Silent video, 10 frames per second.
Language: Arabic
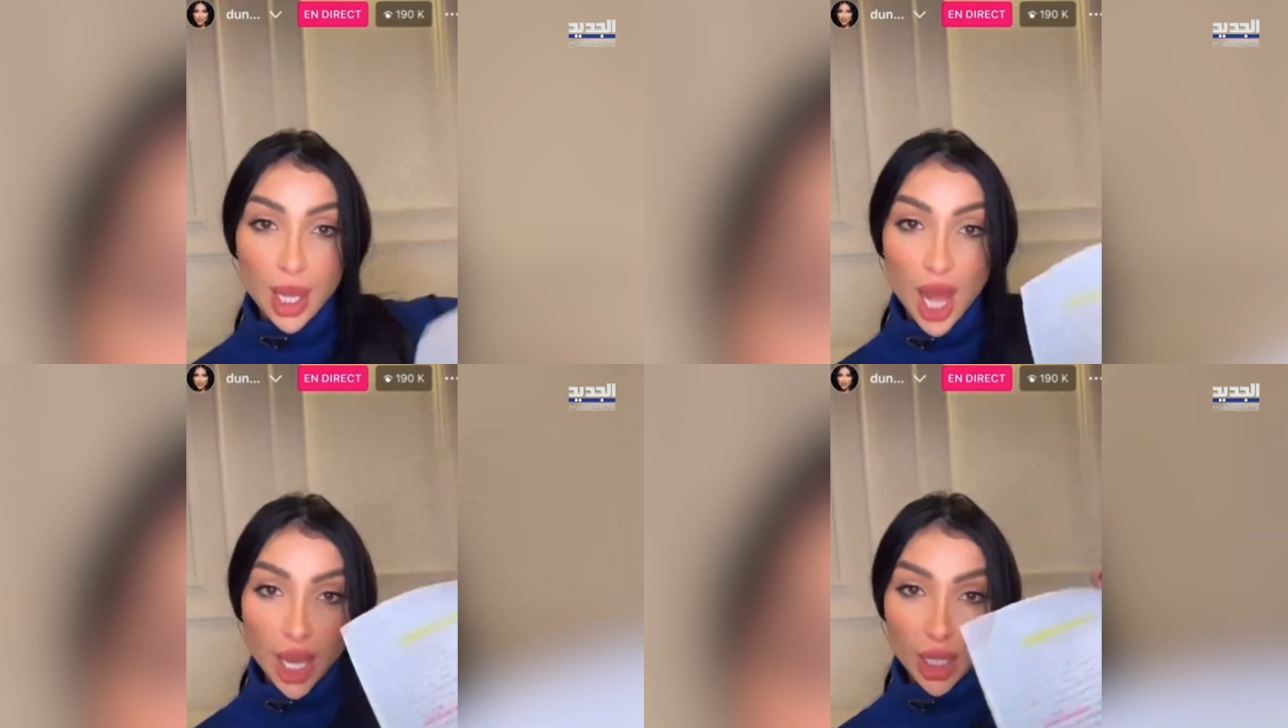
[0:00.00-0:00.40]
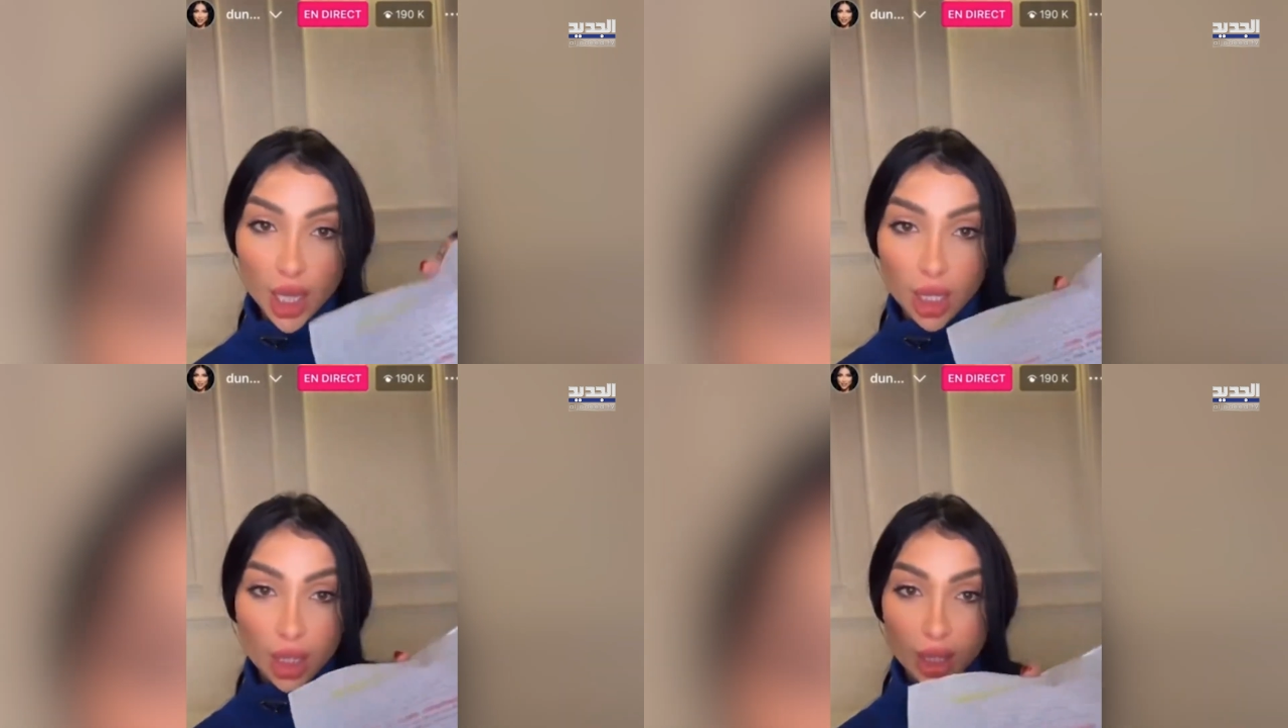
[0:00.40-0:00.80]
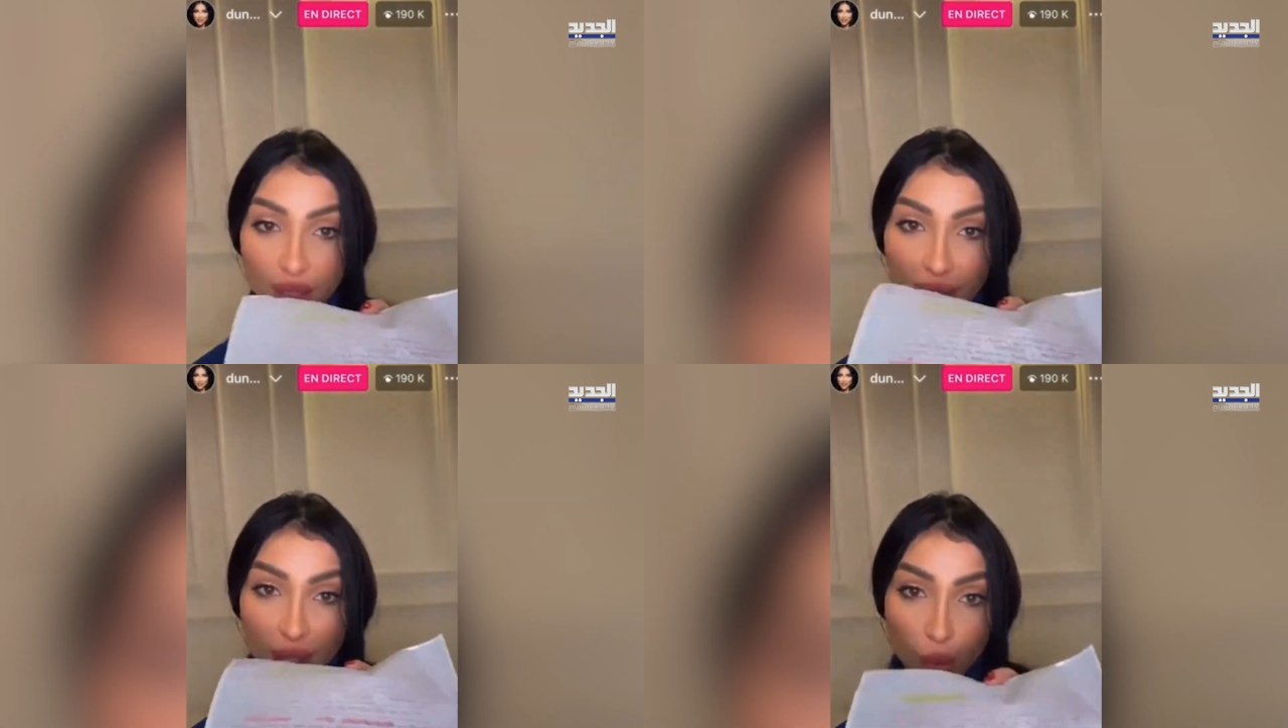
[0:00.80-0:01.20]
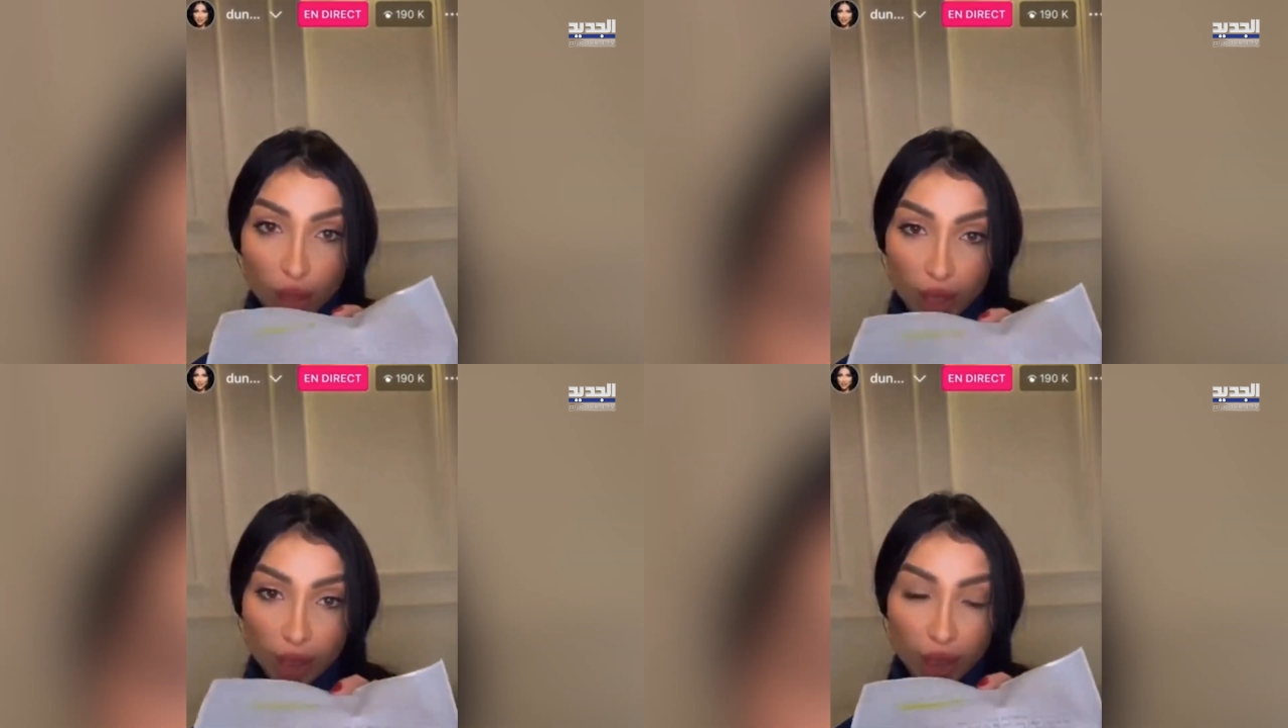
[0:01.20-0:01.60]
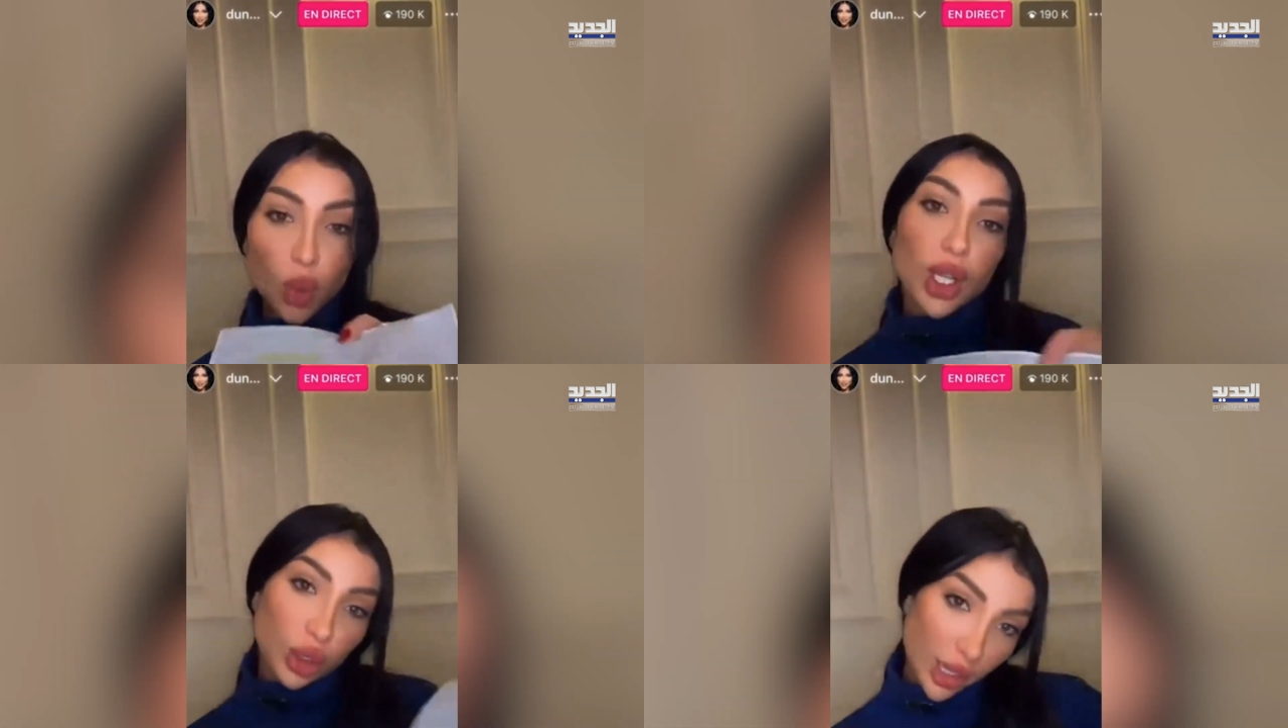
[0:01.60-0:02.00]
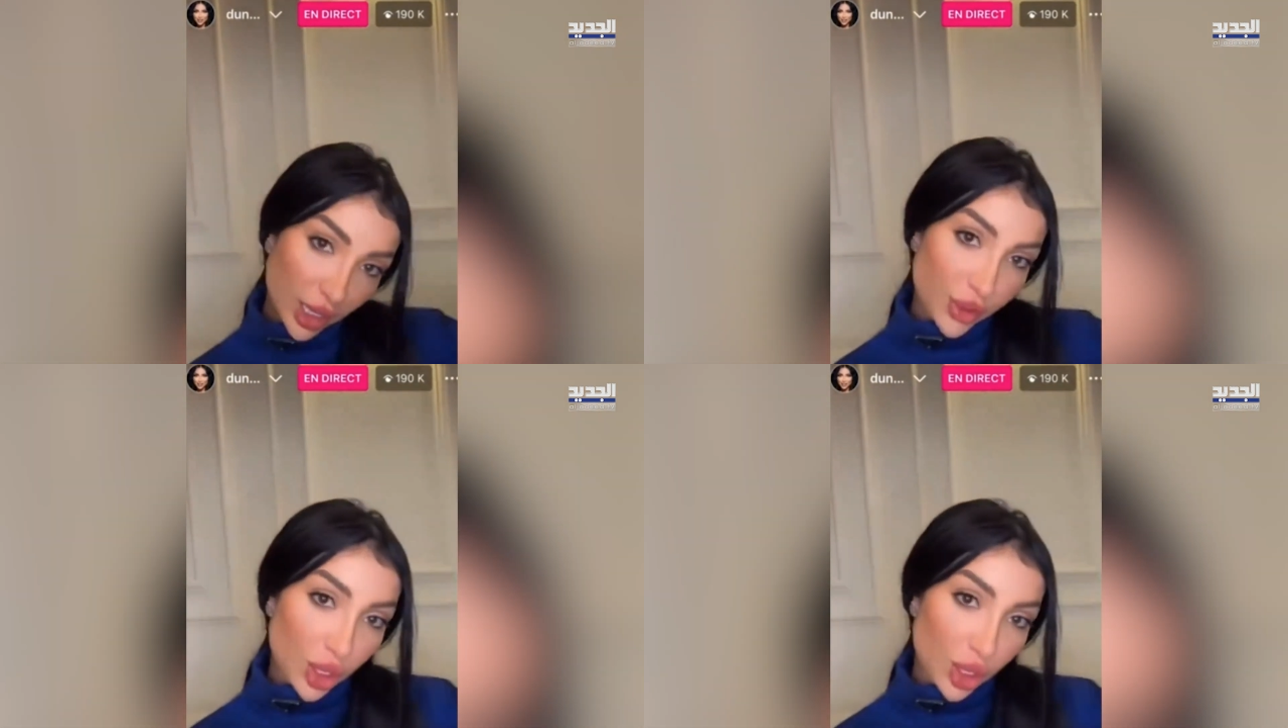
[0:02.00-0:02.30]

ها هي عند الفرقة الوطنية وغنحطها لك في